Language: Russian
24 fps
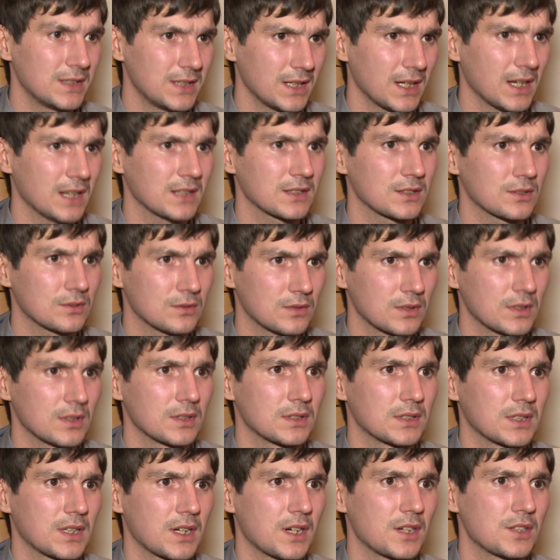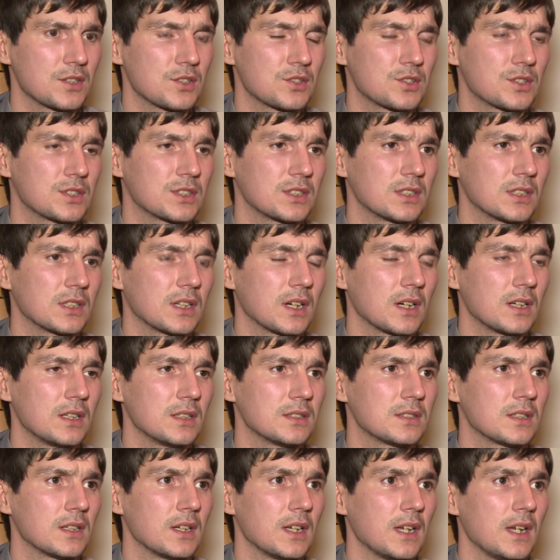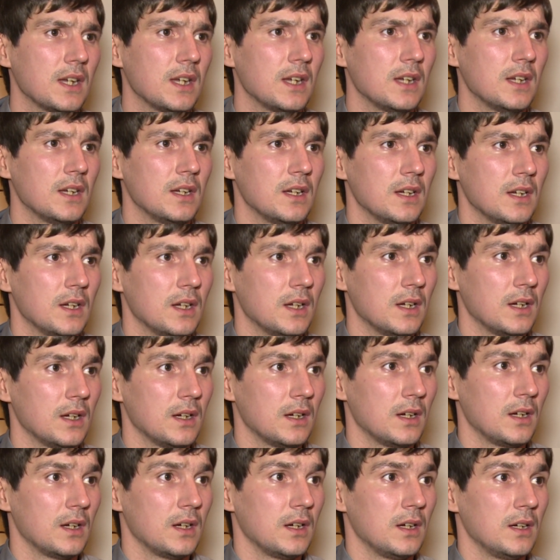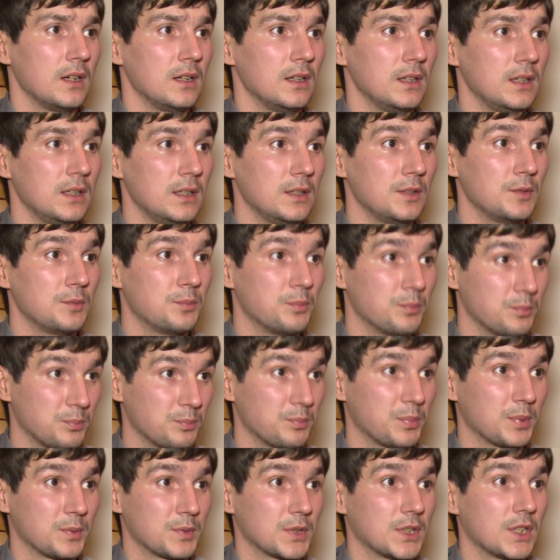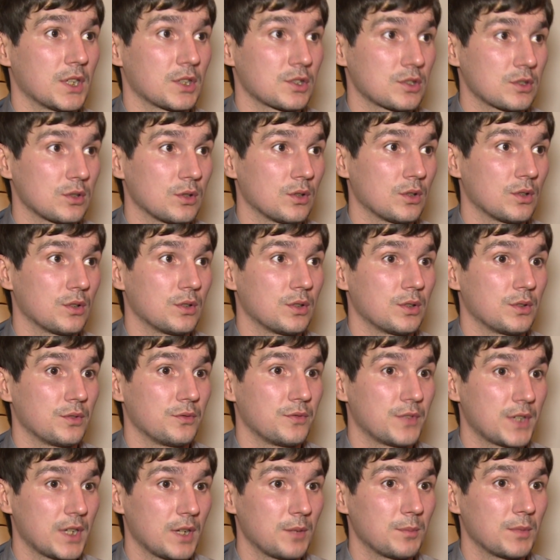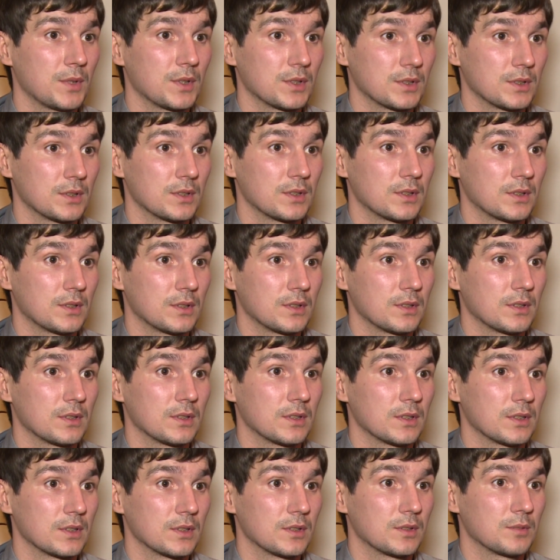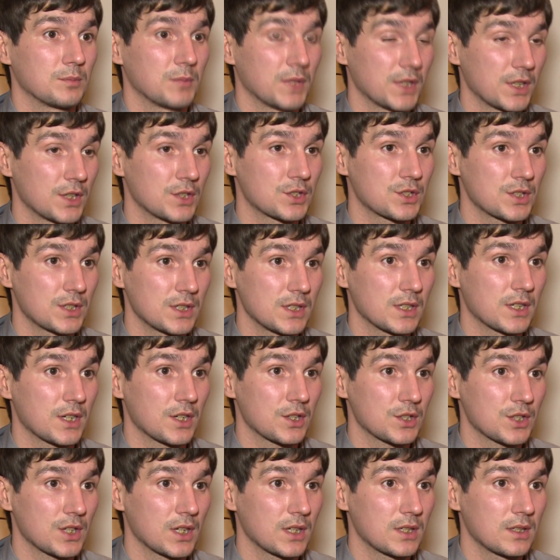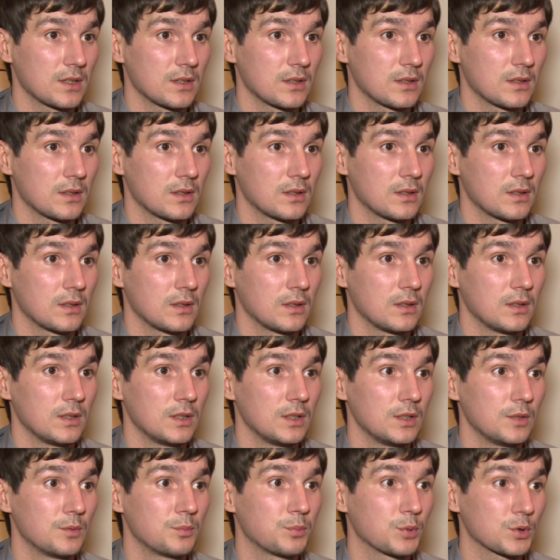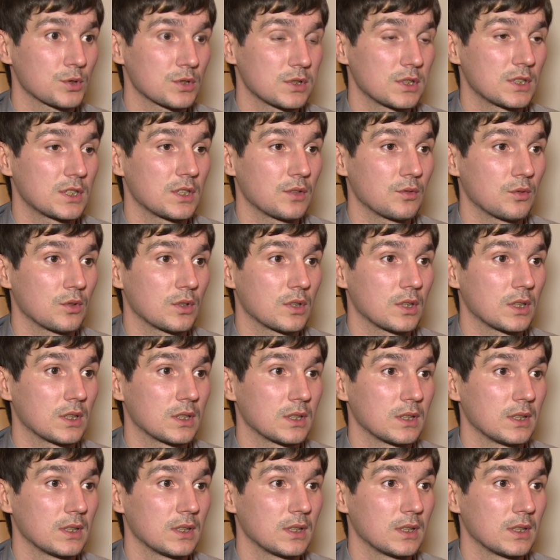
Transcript: диагноз, этот хронический колит. И подошло время э, моей жене рожать. И после того, как